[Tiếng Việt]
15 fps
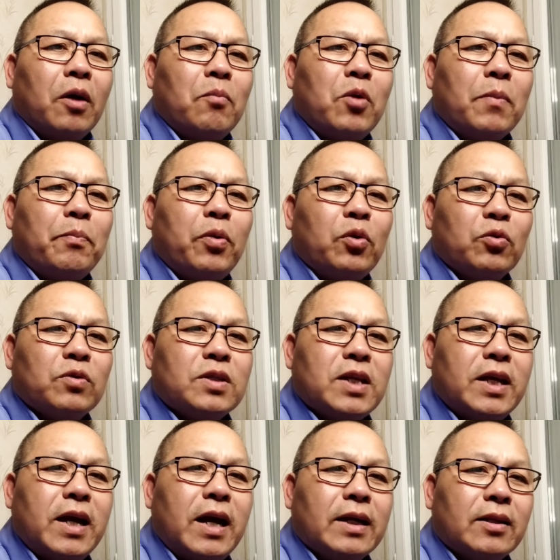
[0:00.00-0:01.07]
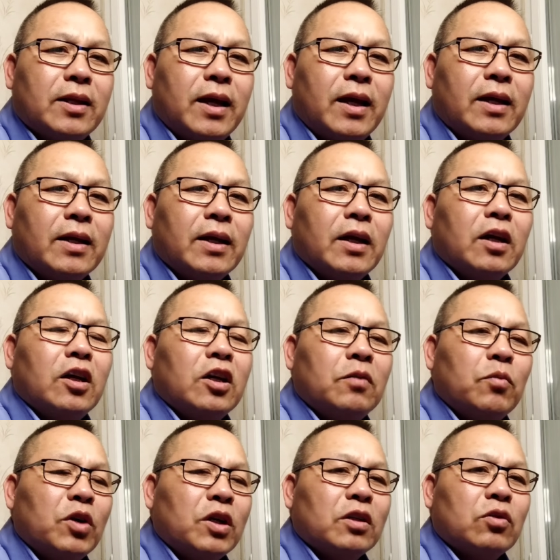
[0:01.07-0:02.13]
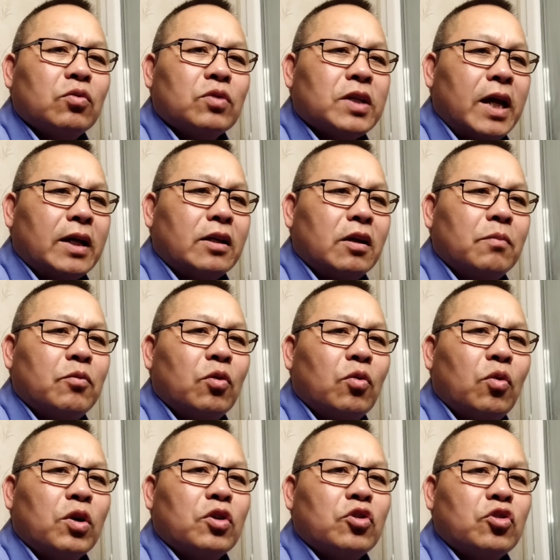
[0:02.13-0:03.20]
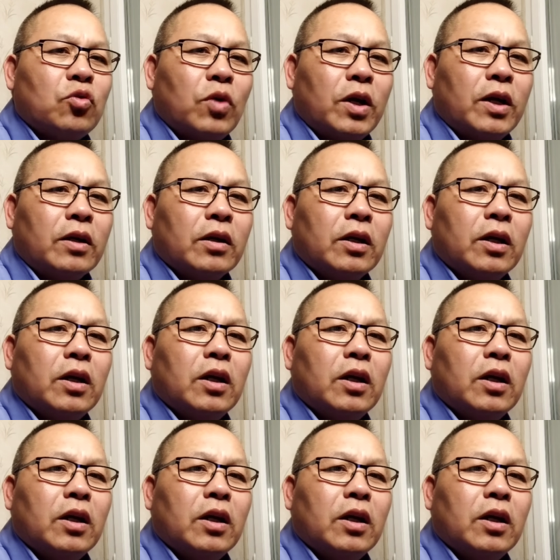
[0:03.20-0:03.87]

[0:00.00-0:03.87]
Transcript: một plun gì hay tiền ư mỗi tuần sai cho một qua được sủa rồi